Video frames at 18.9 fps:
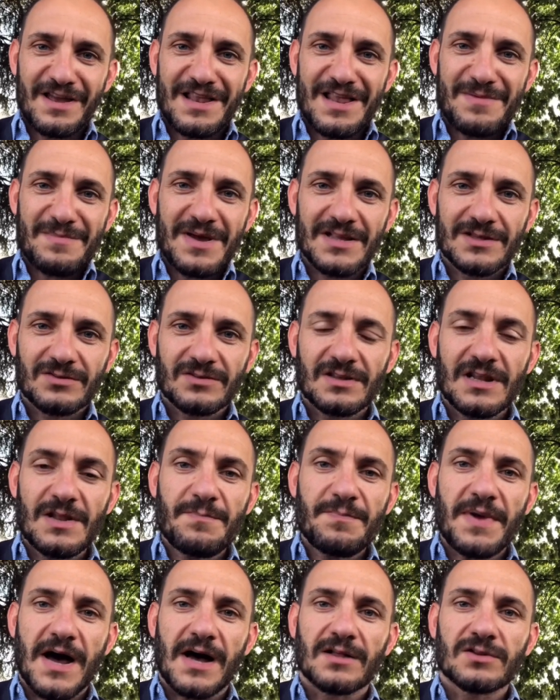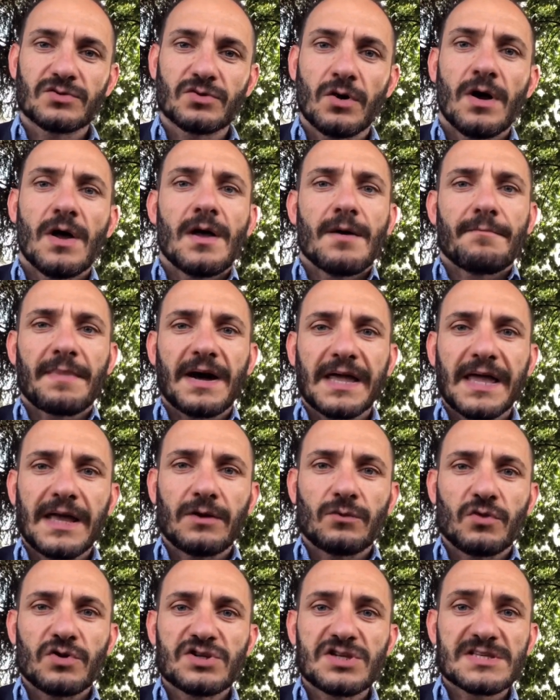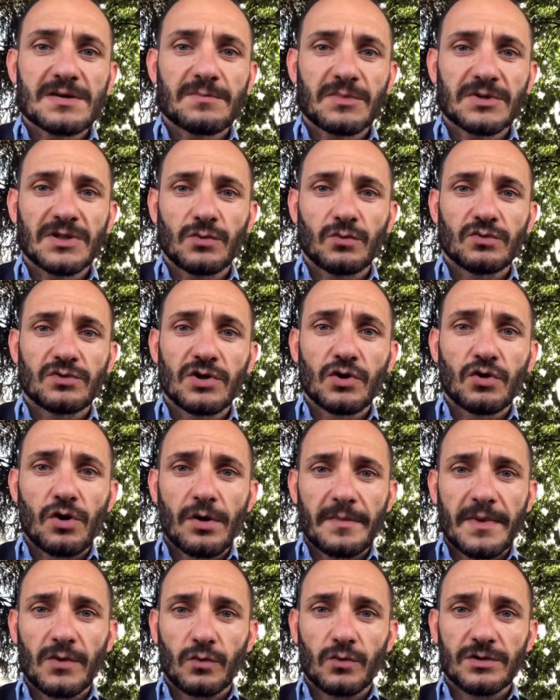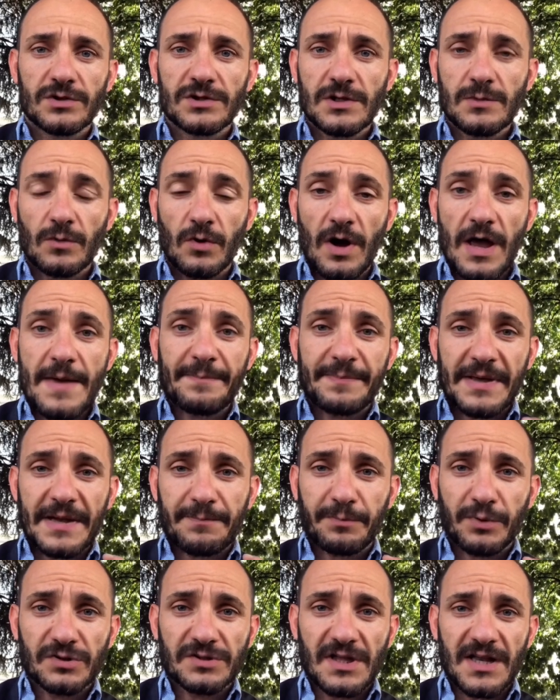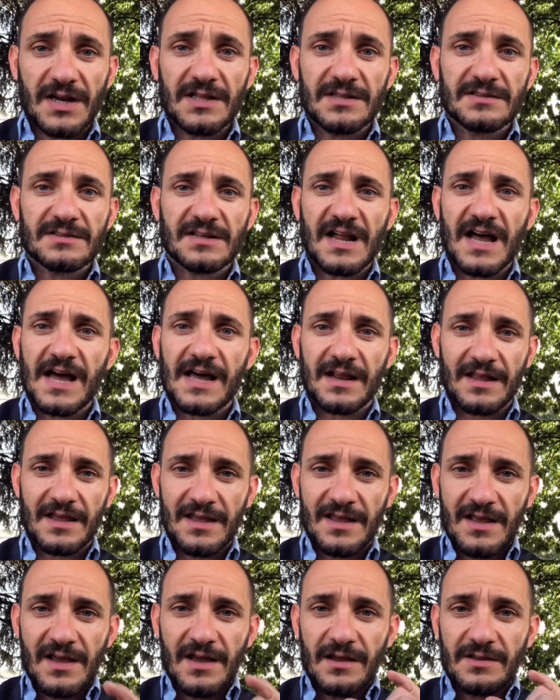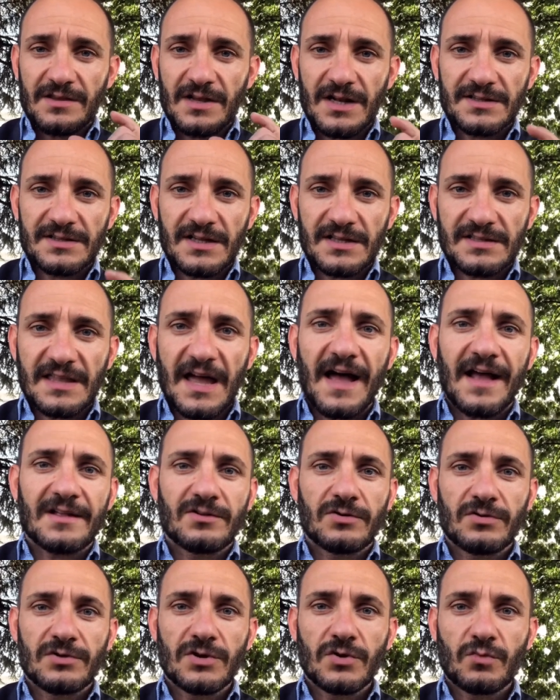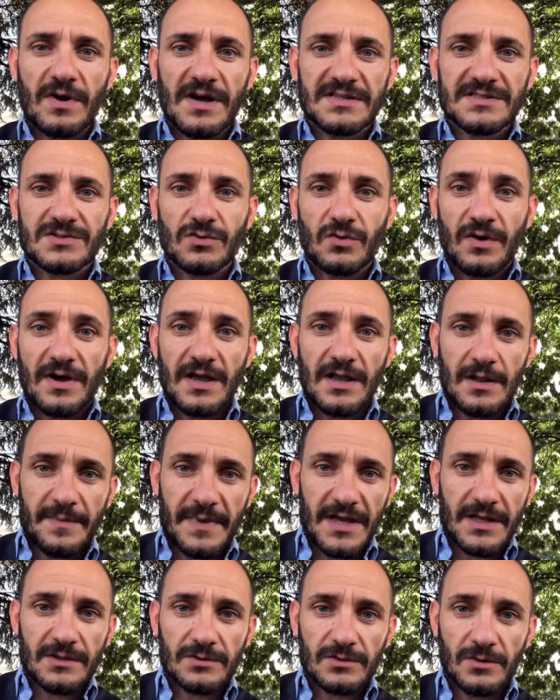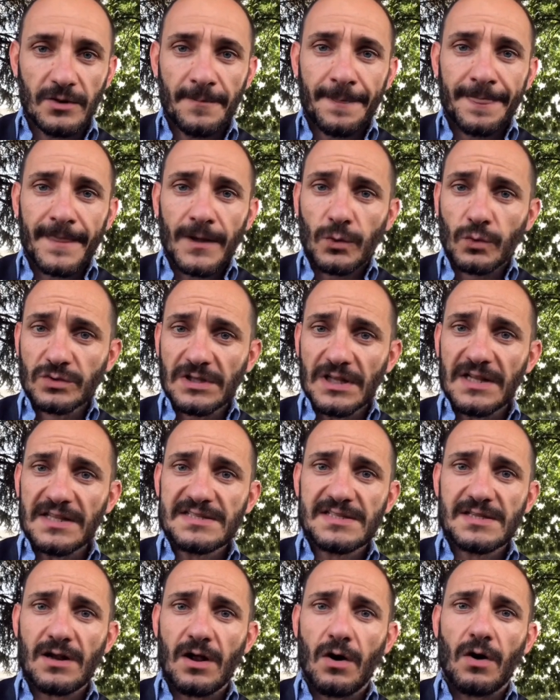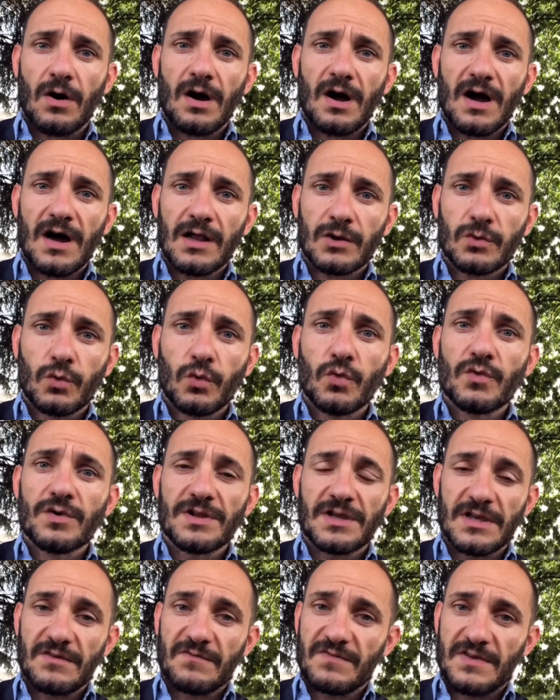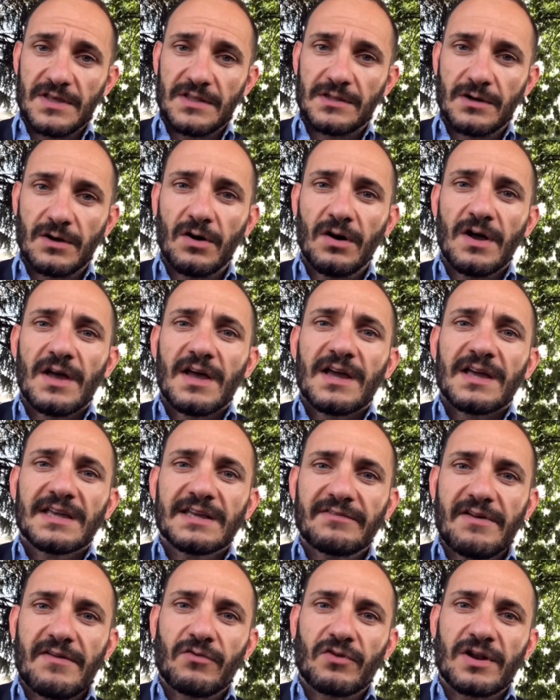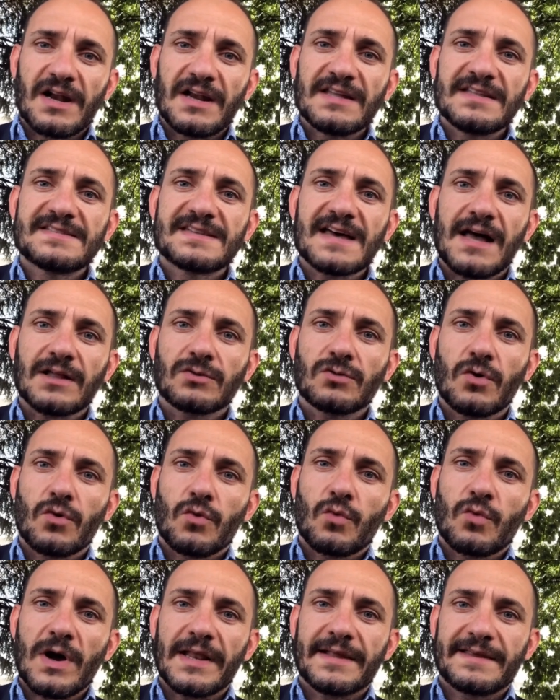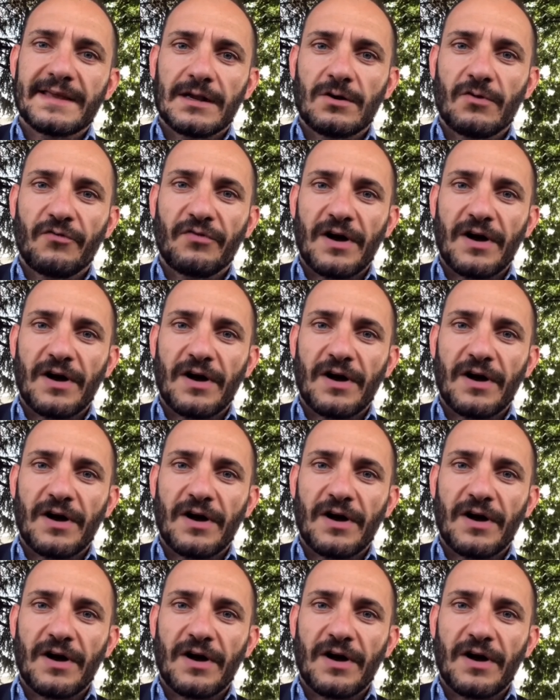elemento dell'impianto ma che noi ci siamo tenuti come ultimo e per poter entrare nel dettaglio di questo elemento utilizzerò alcuni video che avevo realizzato qualche anno